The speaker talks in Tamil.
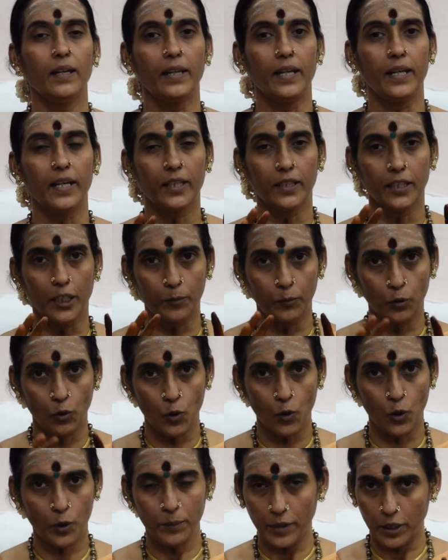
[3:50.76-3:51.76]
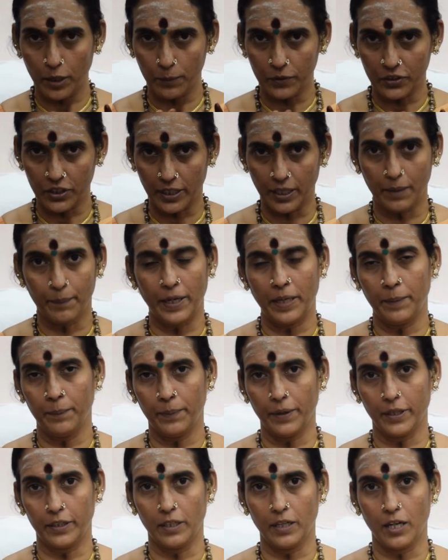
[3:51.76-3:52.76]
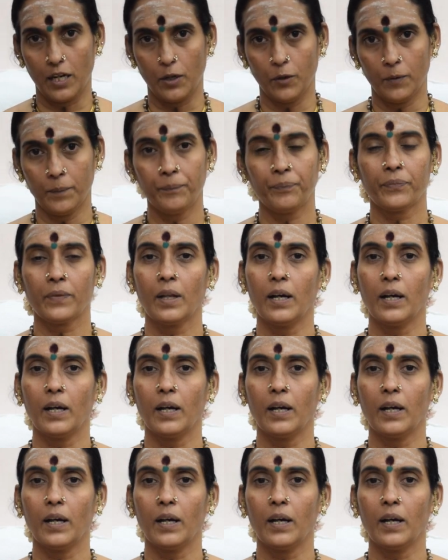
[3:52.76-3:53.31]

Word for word: நீங்கள் தினந்தோறும் இரும்பு சட்டியை பயன்படுத்தினாலும்